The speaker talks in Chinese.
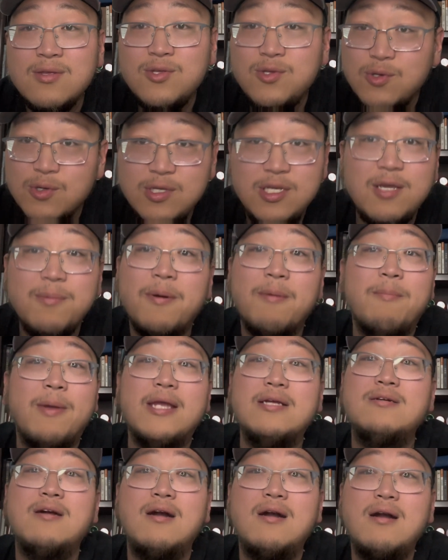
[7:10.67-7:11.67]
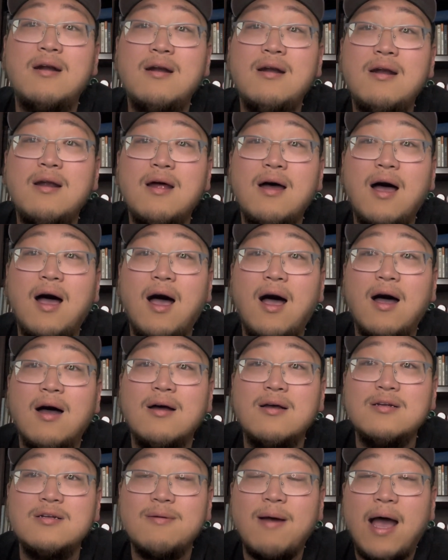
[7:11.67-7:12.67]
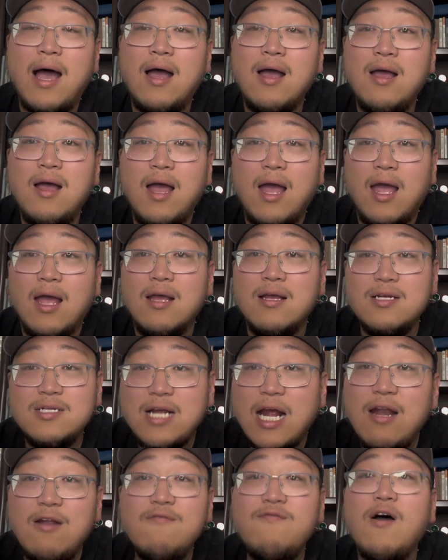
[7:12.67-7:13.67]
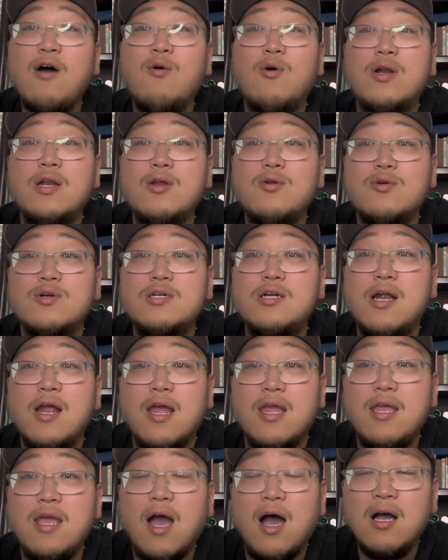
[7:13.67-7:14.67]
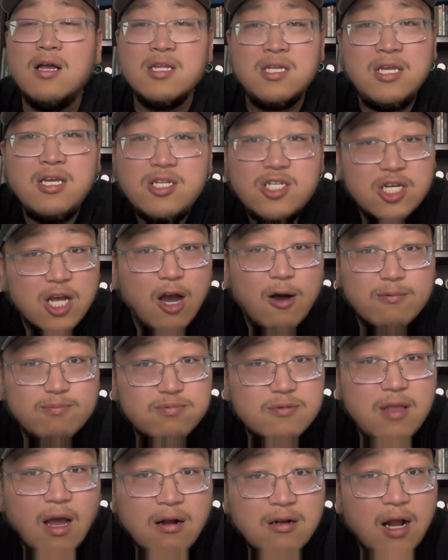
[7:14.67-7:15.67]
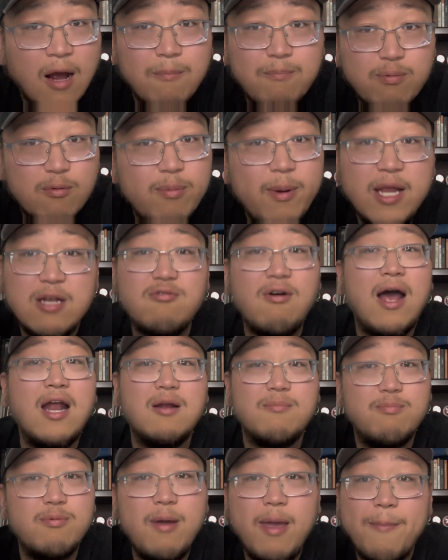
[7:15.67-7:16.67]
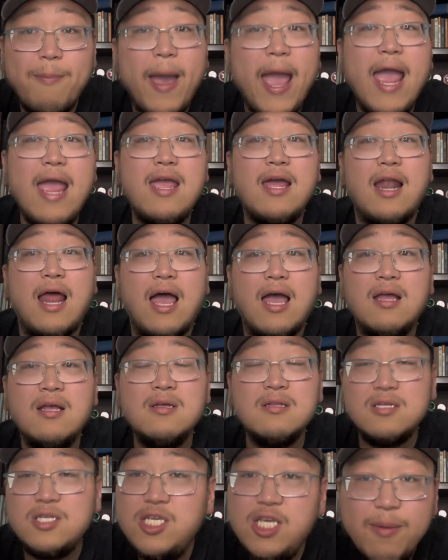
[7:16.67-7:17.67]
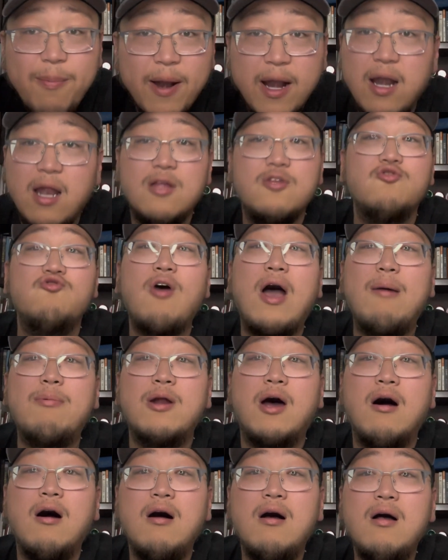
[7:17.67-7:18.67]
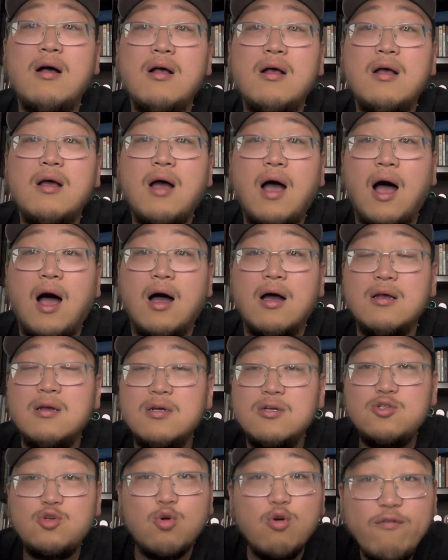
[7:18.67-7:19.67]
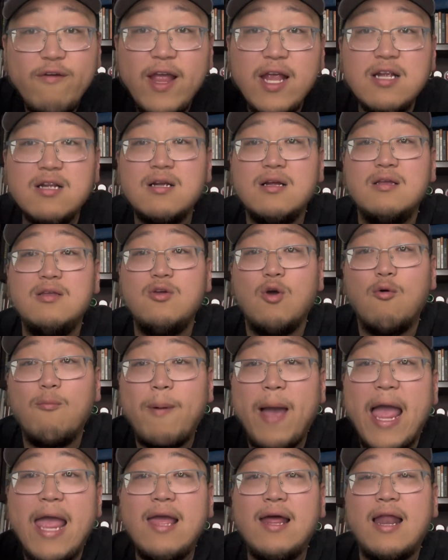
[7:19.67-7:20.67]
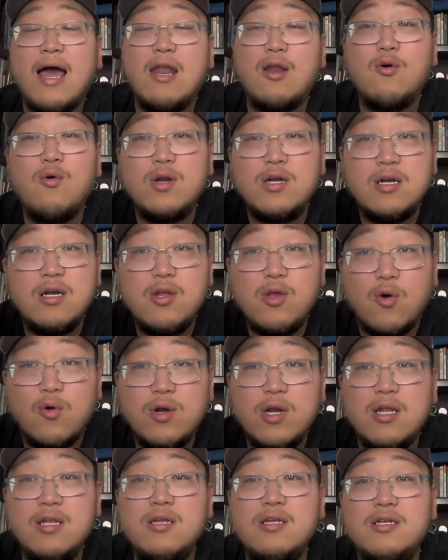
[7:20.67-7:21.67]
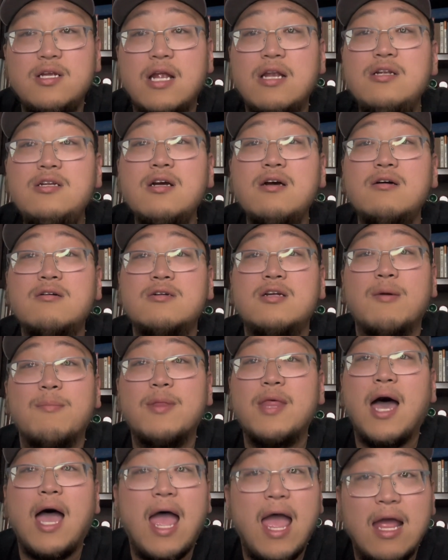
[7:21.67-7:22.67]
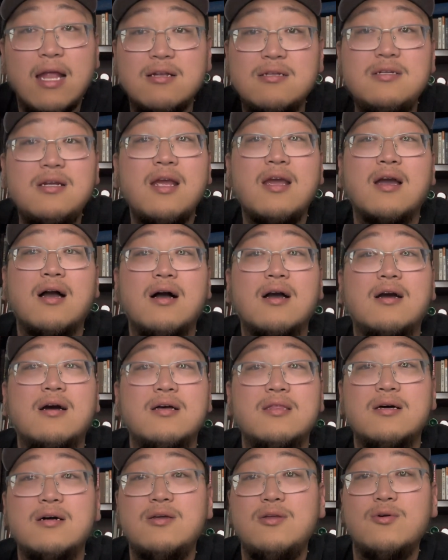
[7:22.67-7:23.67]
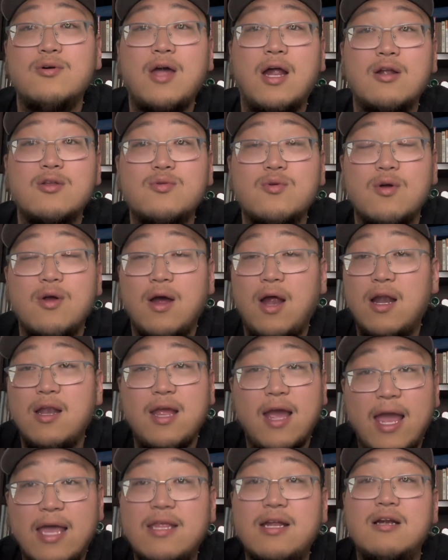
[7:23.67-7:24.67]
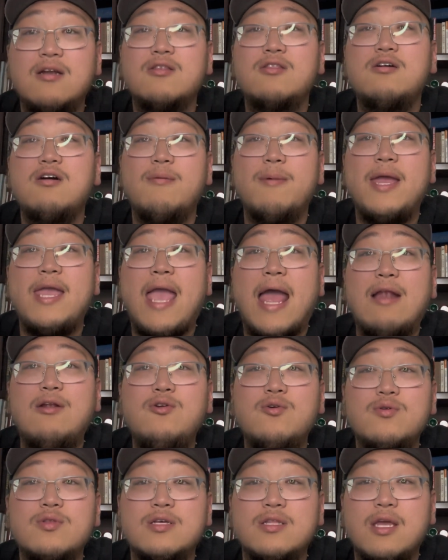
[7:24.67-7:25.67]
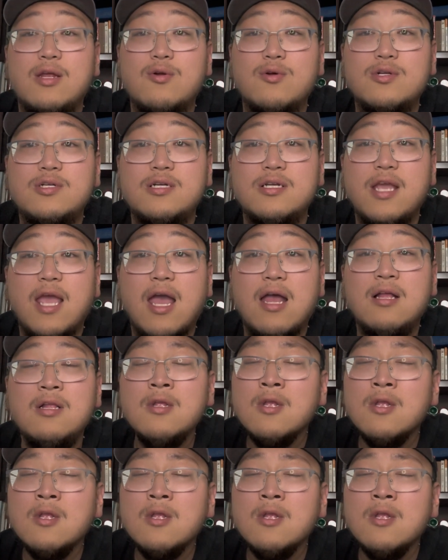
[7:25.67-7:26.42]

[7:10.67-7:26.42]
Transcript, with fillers: 就基本没事儿，啊，是吧？哎，杀人放火这种事也一样，你只要当场不被抓着，不被拍下来，基本上就抓不着，啊。除非是有拍下来了，或者是有人人证什么的，哎，这个可能有点作用，而且还得是特别严重的那种事件。